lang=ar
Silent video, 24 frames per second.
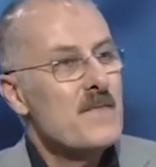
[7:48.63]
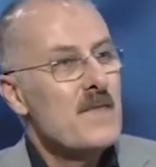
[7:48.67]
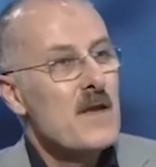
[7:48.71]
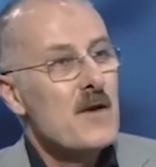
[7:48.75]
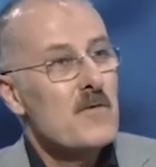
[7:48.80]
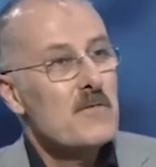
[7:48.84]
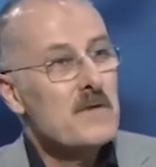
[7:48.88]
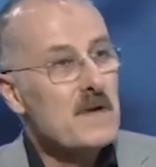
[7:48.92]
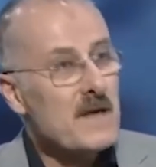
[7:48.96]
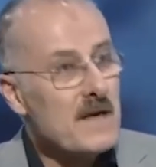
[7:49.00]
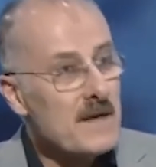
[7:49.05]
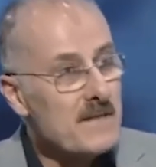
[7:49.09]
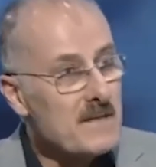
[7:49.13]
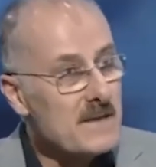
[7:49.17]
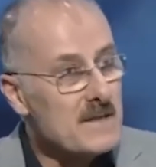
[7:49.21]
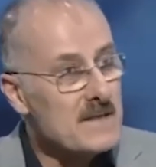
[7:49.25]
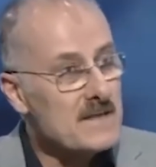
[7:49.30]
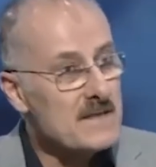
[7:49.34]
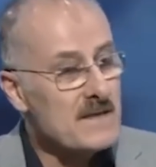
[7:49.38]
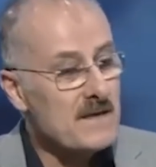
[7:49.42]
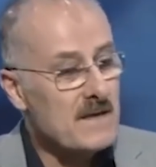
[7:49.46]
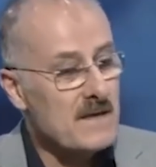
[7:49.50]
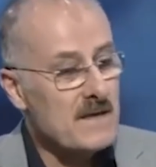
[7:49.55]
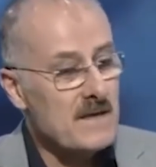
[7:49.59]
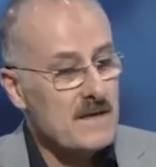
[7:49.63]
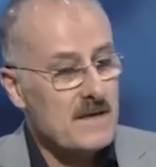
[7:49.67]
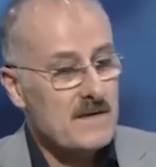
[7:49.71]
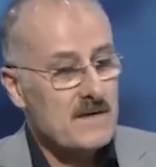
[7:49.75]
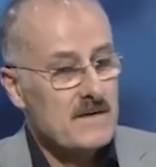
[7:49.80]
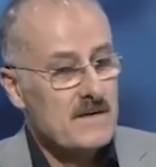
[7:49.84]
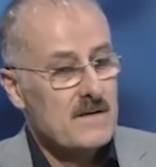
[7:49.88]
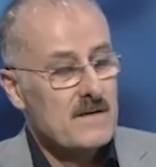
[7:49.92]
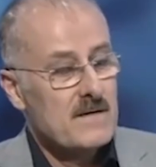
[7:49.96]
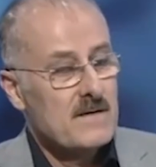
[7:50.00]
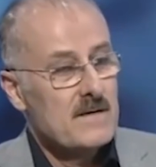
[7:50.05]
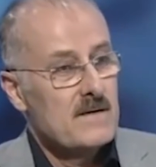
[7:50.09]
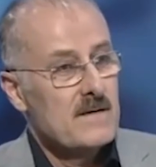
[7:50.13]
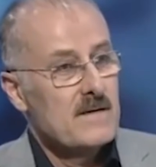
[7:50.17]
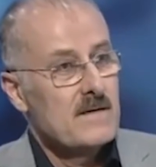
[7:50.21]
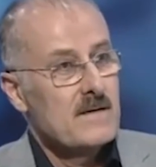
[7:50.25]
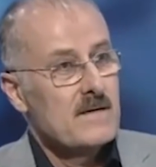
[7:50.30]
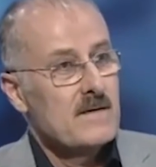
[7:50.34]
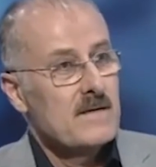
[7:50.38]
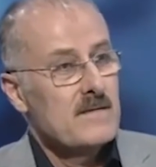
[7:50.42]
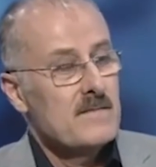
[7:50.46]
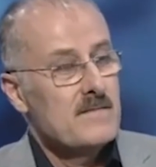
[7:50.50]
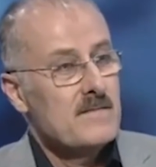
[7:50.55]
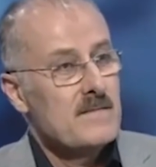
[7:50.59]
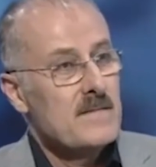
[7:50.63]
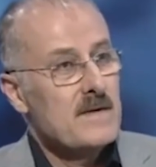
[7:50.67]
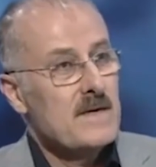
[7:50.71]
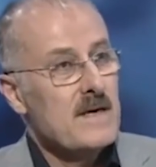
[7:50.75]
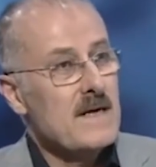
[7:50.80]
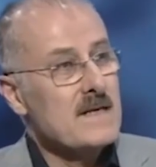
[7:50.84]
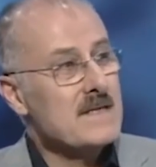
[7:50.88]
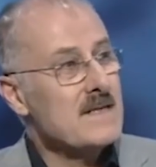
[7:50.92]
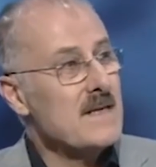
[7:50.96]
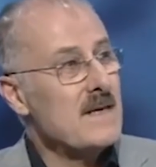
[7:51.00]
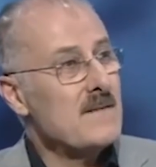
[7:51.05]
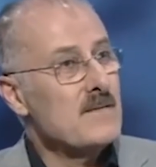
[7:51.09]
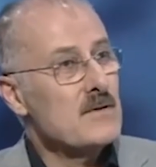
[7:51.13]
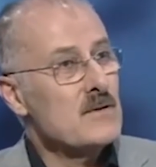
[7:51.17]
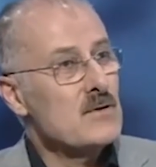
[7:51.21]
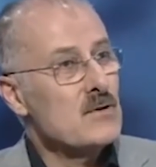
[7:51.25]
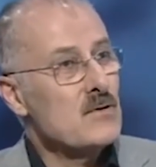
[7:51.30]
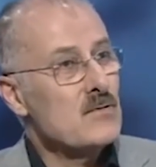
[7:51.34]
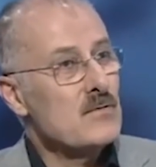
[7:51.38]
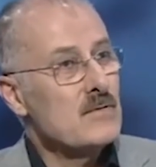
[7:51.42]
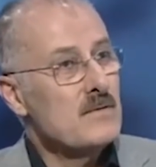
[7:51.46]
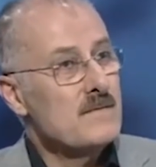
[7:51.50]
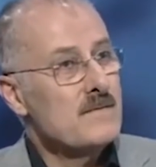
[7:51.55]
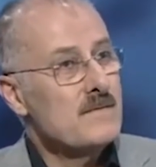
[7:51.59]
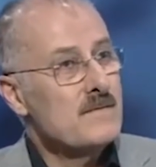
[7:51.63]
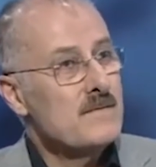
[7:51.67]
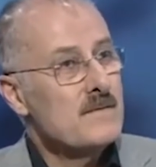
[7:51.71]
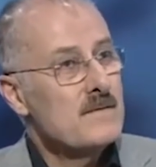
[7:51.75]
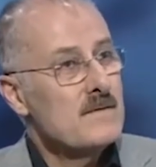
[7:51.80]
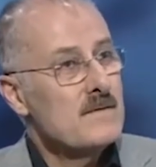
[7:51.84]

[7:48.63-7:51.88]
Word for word: ونحن بدي اذكرك باصعب الظروف